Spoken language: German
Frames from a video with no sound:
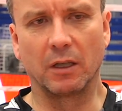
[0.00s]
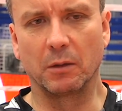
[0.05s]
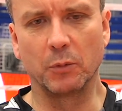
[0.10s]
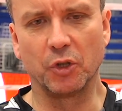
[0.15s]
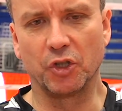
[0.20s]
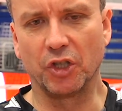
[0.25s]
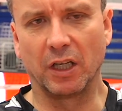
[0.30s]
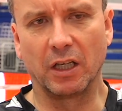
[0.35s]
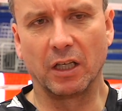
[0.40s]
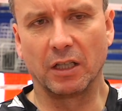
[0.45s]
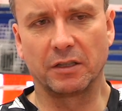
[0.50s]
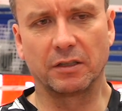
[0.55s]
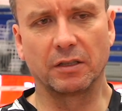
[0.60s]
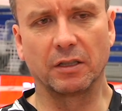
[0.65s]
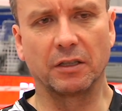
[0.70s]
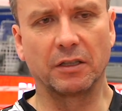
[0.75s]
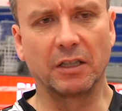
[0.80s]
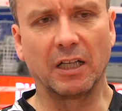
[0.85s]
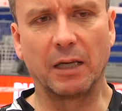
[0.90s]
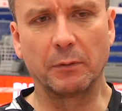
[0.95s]
Michelle hat
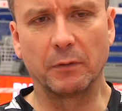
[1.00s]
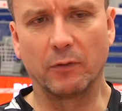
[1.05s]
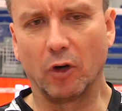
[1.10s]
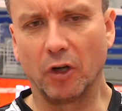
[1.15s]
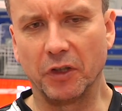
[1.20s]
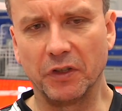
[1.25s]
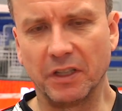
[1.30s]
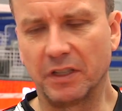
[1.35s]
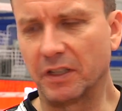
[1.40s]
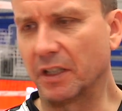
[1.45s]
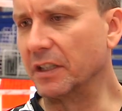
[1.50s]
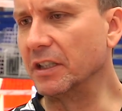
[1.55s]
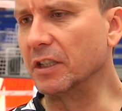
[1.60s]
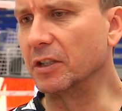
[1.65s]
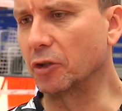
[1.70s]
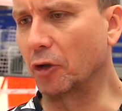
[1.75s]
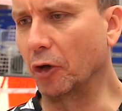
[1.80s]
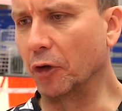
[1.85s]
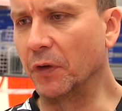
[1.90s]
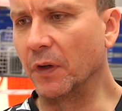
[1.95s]
die halbe Woche nicht
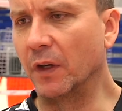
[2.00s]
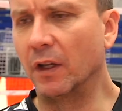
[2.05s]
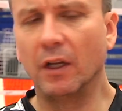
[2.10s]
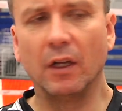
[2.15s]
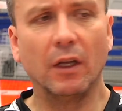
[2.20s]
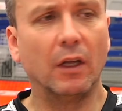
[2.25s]
trainieren können